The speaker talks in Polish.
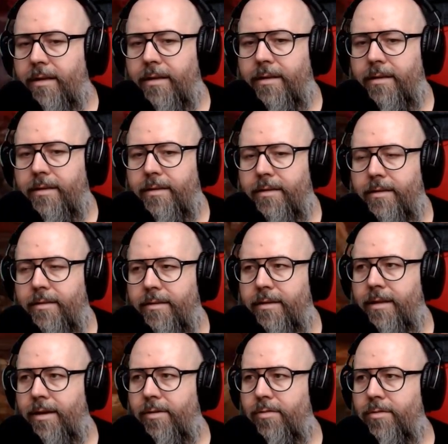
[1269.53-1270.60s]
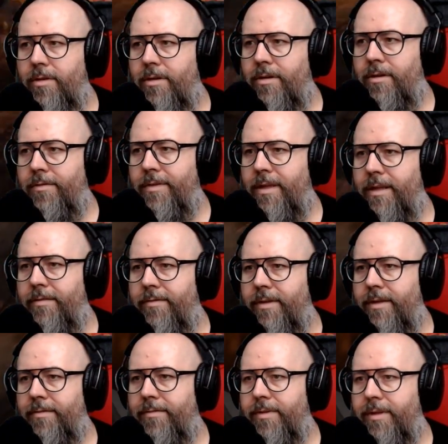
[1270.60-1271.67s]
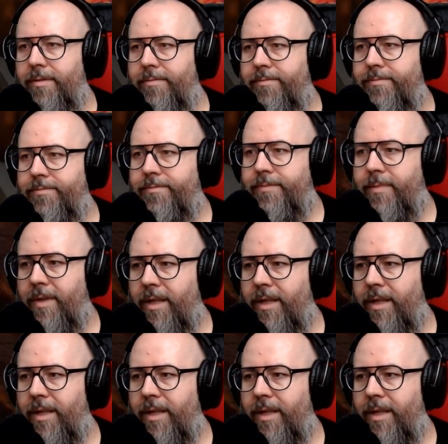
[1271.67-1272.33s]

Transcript: Eee, Dreu, no wiem, wiem, wiem.